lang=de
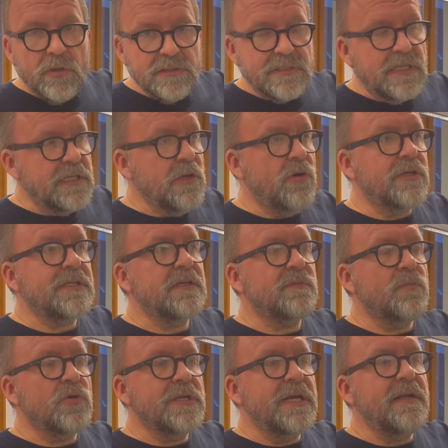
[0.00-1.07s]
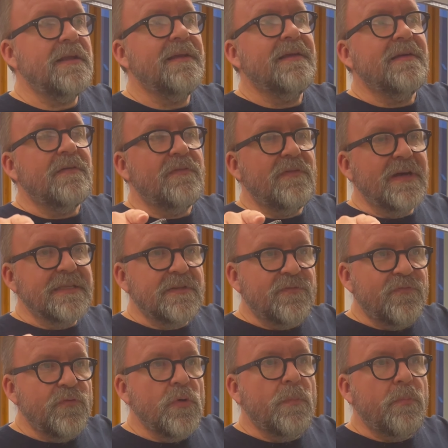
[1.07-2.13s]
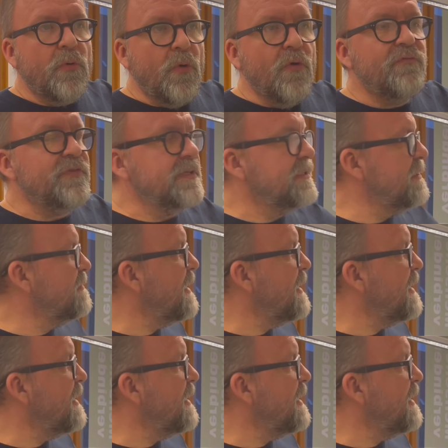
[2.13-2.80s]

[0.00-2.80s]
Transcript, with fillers: zeige ich euch das Modell, was für Profis ist.